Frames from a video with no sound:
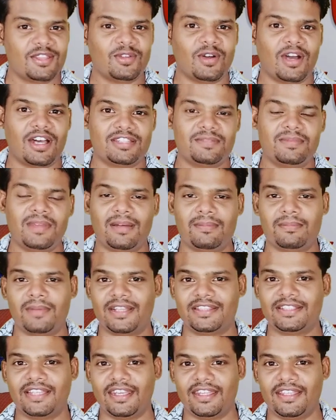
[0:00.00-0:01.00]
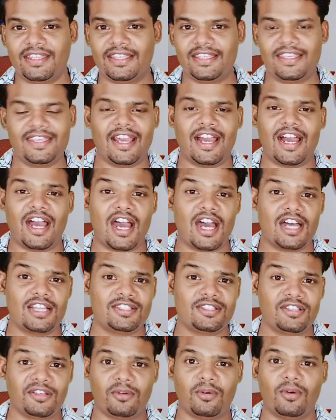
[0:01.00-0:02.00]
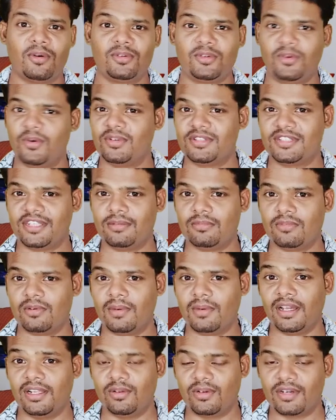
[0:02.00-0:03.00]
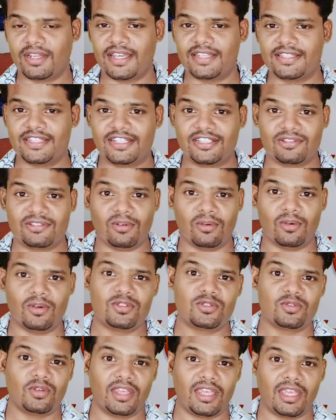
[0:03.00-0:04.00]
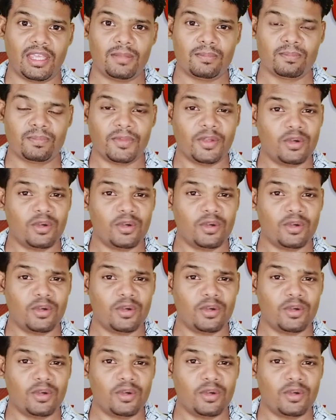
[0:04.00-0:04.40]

तो आज भी हम बात करेंगे कि आज कौन कौन से मोबाइल और गैजेट्स लॉन्च हुए हैं